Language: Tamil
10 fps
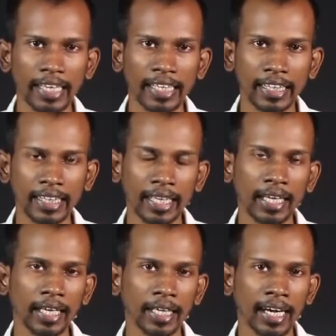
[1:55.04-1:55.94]
இந்த
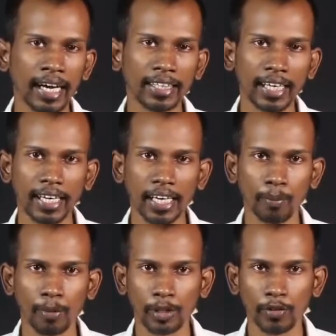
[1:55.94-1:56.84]

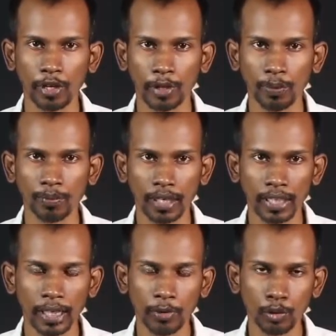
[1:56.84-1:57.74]
எழுத்தாணிகளை பொறுத்த வரைக்கும்
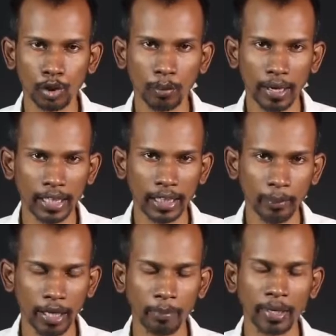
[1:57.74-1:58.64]
அதில் வந்து ஒரு மரத்தை
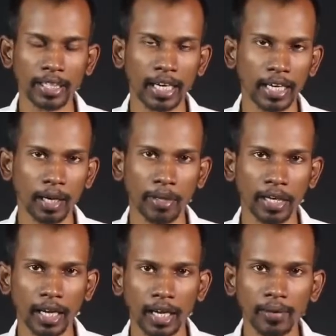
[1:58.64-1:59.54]
பயன்படுத்துகிறாங்க
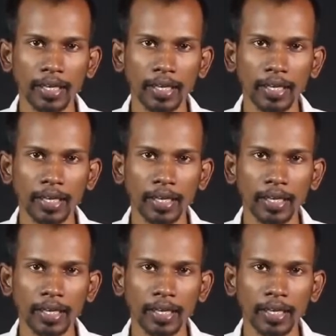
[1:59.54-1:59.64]
அப்படின்னா